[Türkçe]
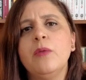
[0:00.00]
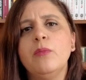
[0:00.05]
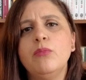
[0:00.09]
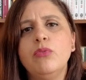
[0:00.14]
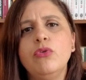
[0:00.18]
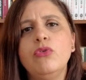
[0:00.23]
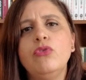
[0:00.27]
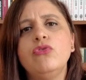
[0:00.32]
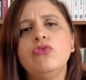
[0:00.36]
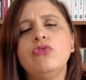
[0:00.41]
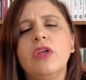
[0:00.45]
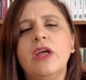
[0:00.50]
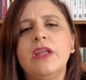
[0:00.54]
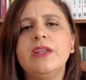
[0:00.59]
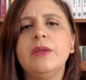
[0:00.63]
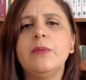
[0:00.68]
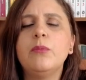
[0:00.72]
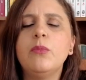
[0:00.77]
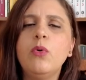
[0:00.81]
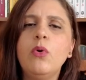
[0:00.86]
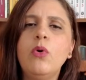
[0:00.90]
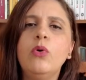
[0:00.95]
Bu yüzden
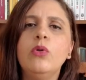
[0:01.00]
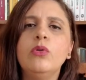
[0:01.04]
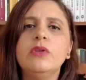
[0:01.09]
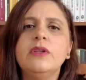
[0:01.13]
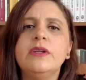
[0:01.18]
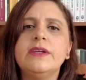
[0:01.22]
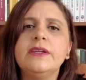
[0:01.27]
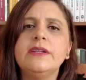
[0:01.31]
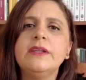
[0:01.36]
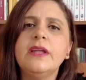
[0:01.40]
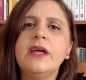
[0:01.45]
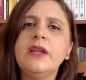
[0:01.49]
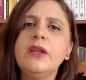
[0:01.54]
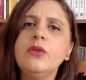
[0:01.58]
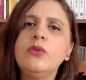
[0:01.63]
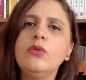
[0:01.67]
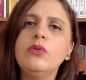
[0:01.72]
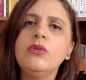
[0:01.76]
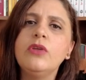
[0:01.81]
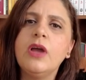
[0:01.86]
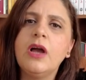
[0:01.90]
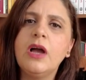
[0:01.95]
de Moğolların
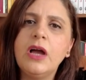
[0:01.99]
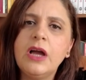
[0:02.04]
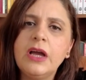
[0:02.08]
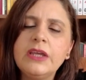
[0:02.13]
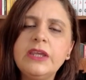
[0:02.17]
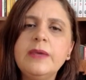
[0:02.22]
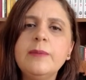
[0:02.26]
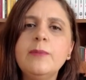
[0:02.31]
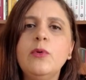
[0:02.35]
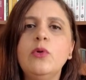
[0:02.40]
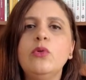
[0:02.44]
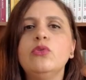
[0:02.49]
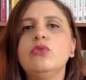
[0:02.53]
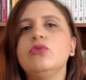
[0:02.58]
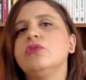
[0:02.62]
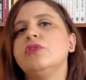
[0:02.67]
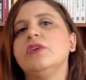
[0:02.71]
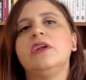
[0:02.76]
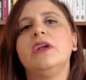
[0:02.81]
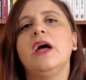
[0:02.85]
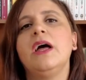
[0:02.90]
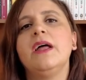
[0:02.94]
Anadolu'ya hakim
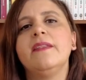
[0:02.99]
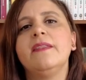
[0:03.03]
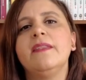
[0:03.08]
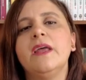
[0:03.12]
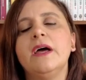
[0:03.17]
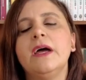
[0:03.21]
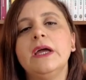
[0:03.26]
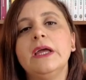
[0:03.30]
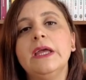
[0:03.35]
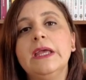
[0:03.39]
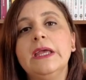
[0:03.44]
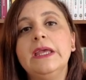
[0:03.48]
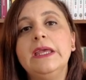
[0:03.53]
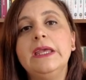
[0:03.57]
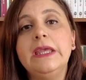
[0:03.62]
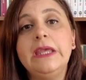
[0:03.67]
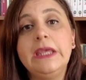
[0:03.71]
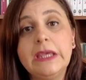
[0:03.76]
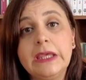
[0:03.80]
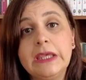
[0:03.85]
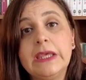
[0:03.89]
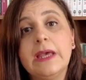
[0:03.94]
oldukları anda
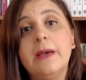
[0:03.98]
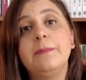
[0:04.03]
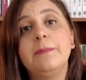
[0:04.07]
ilk